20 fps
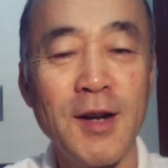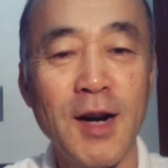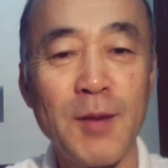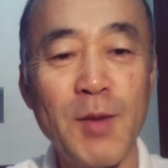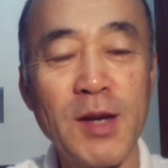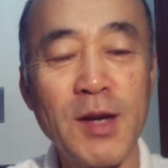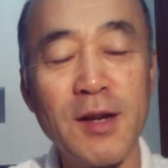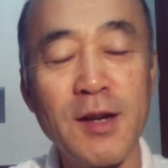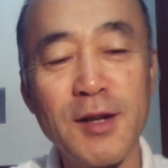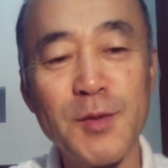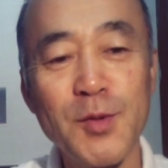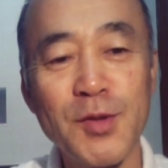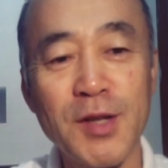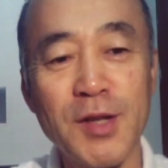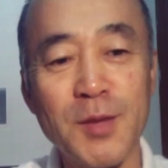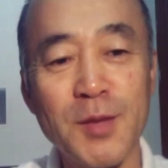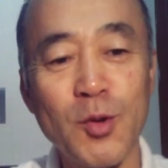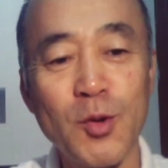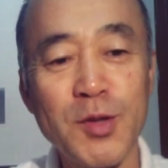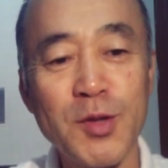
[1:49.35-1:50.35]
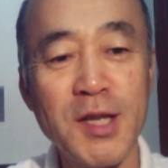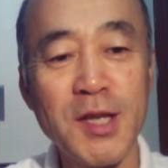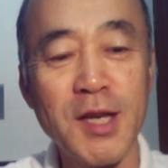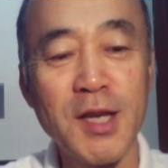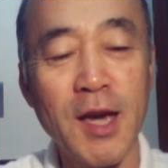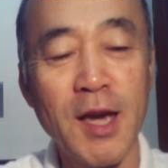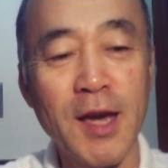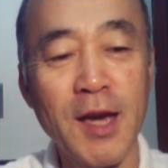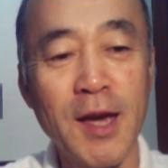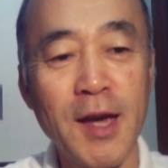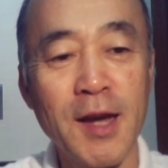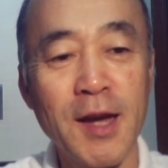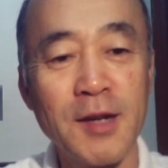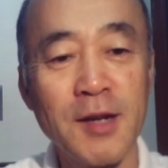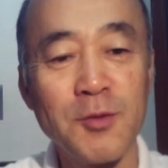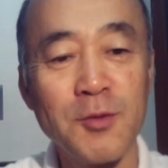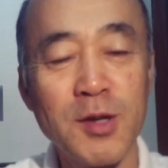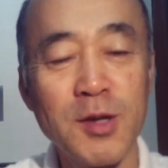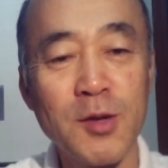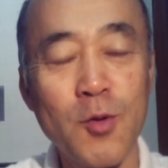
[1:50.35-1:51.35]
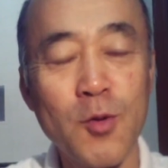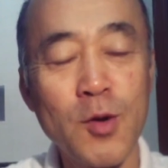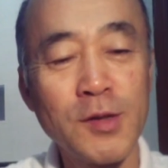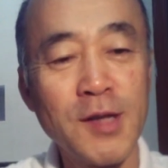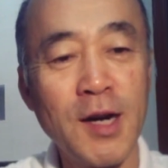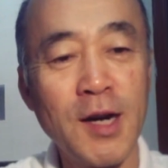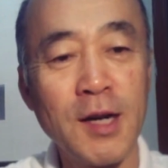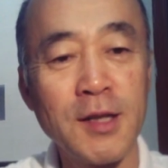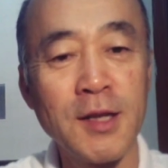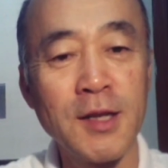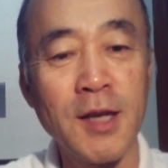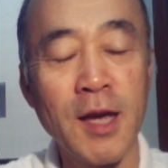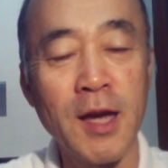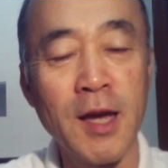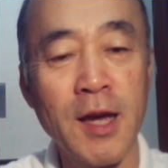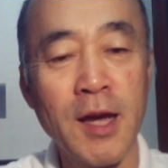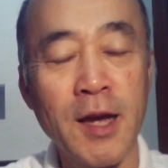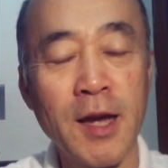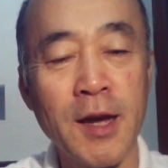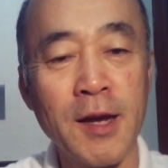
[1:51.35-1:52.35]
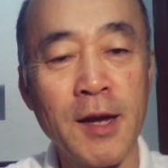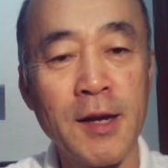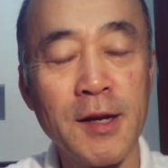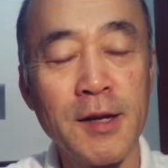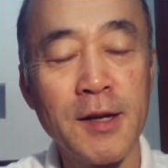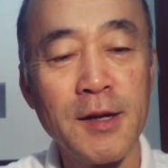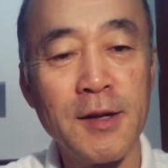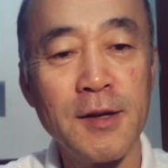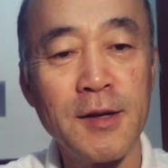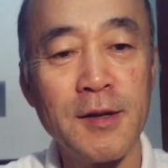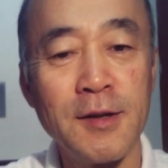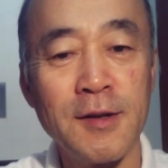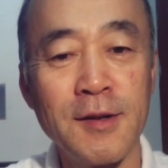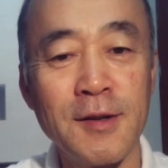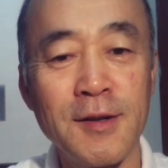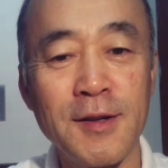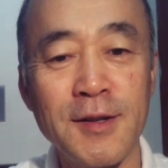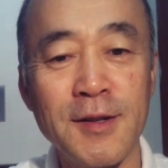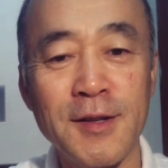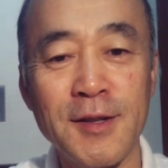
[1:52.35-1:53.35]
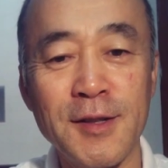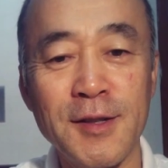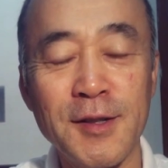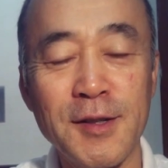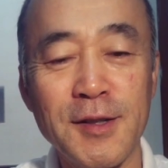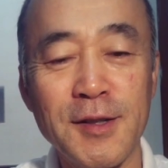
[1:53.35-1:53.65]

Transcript: 아마 여러분들이 보시기에 우리 공사하는 게 어,